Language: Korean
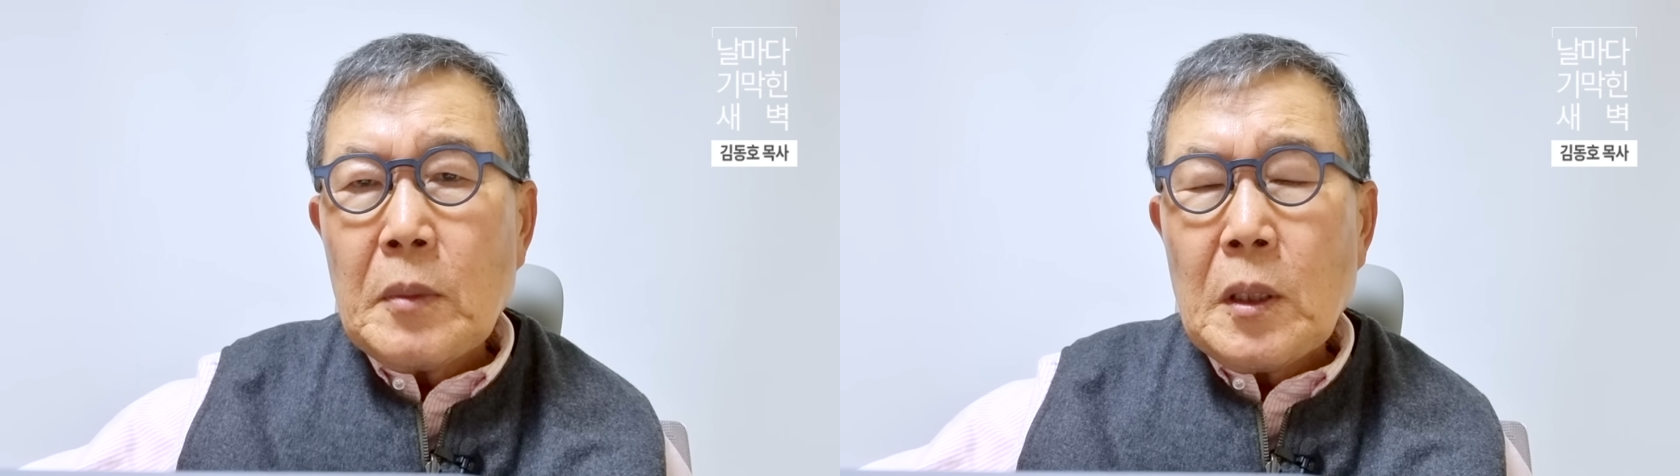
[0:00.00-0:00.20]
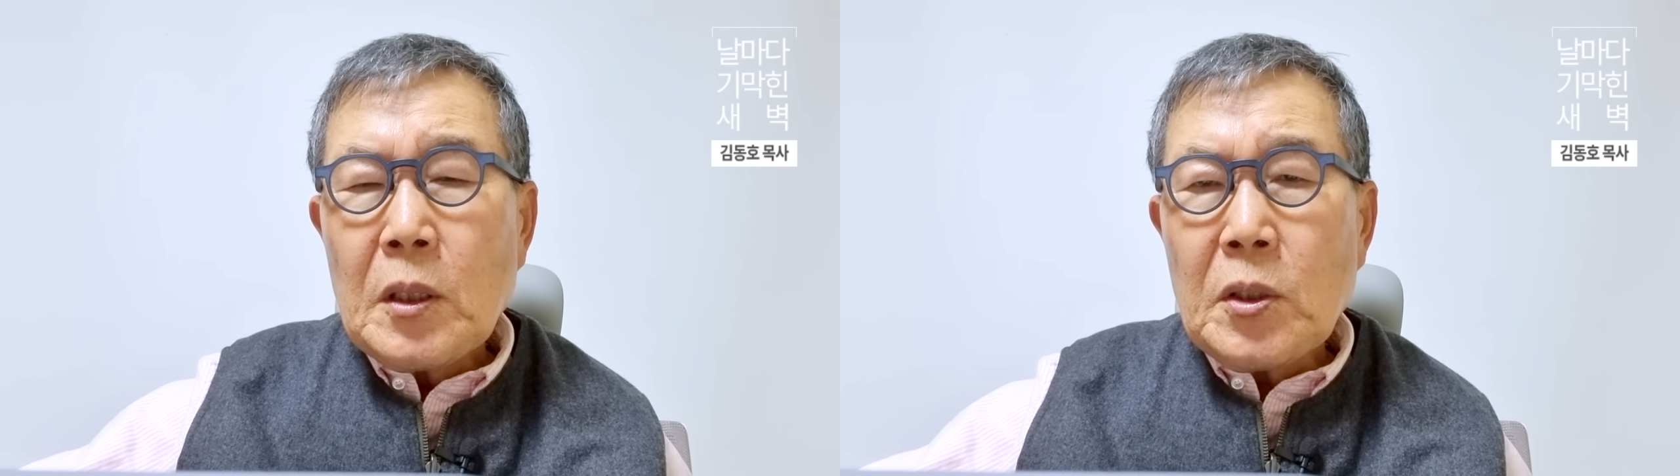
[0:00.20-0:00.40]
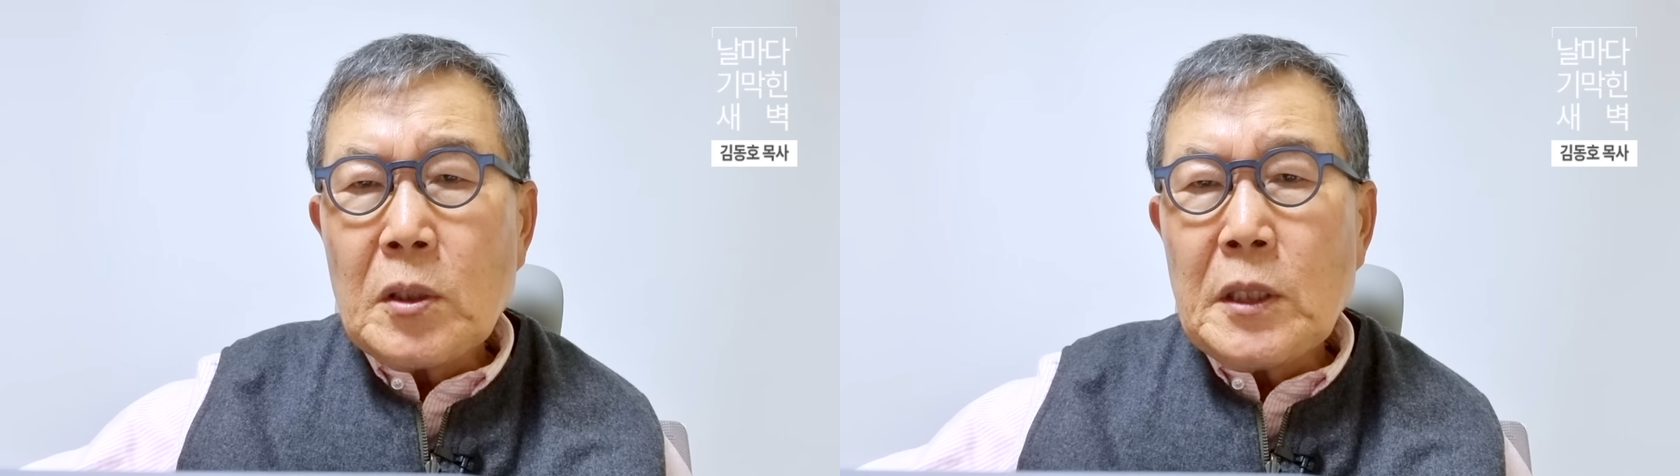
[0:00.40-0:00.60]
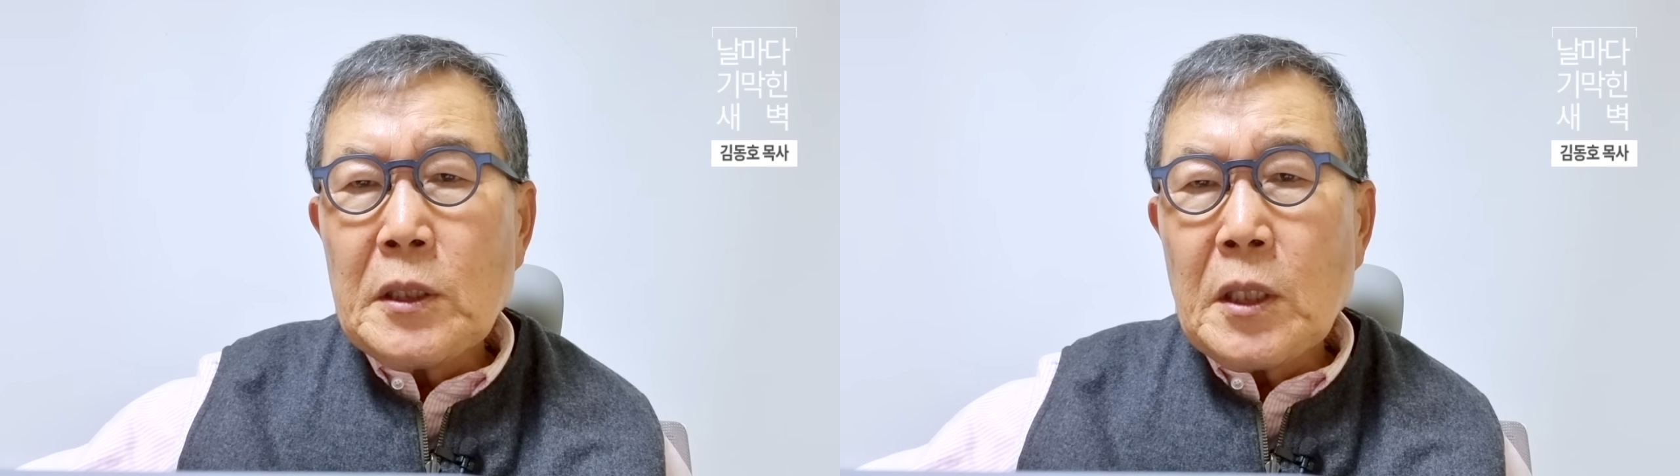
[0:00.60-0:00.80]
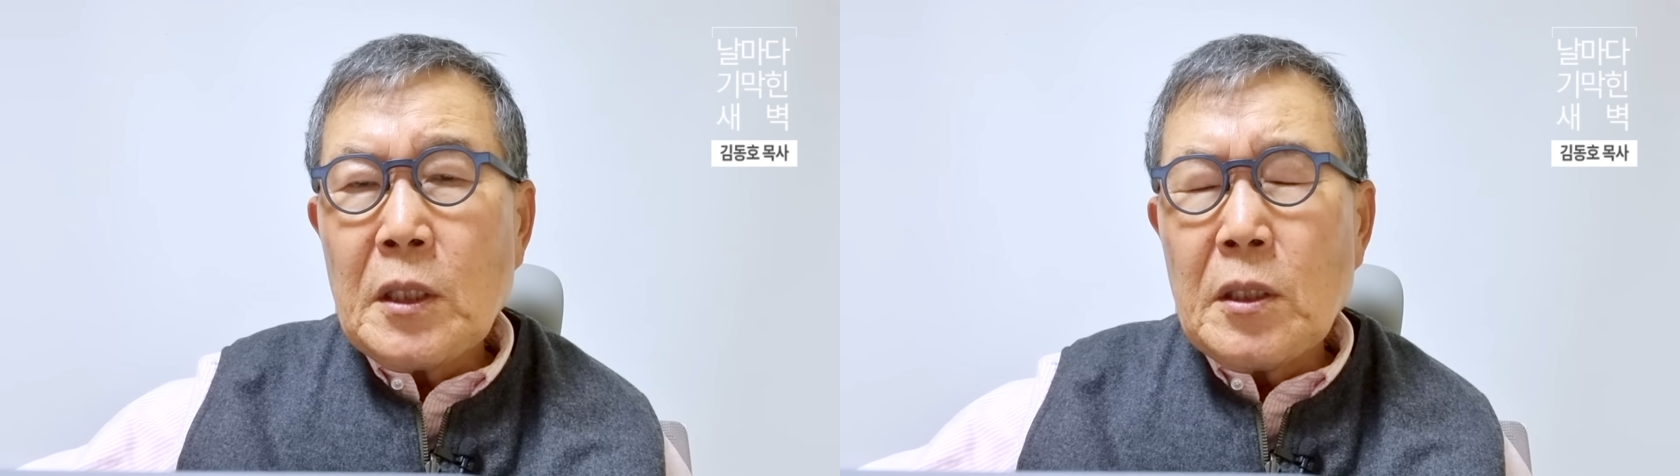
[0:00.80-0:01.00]
어,
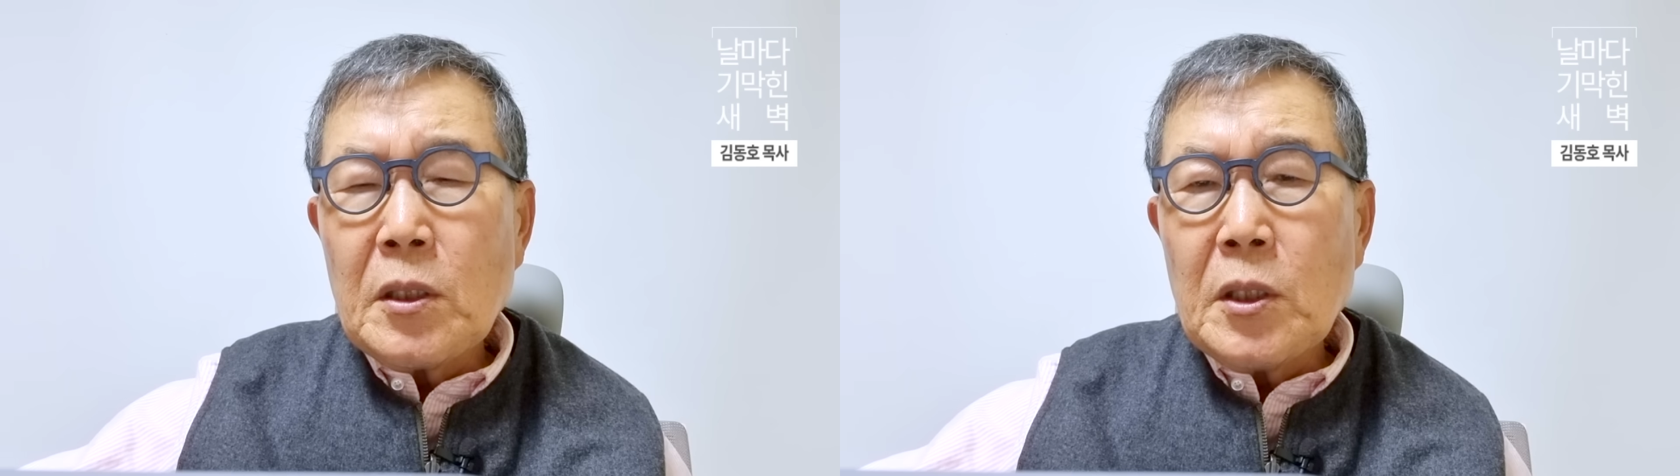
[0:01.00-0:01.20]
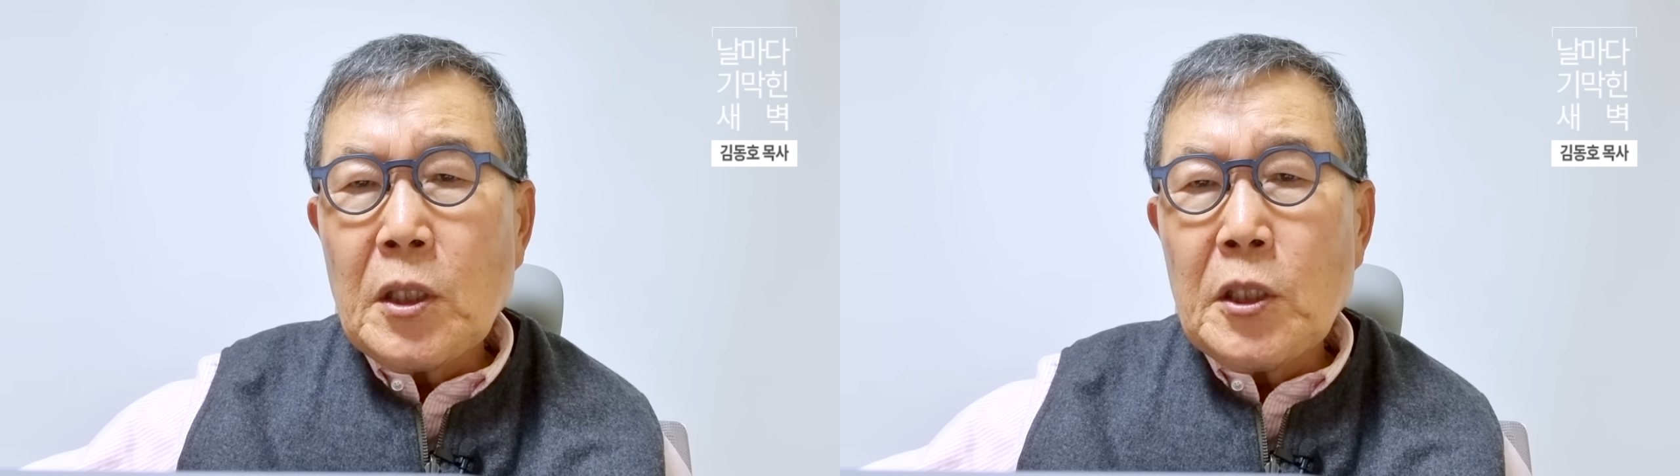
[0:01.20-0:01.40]
경제적인 능력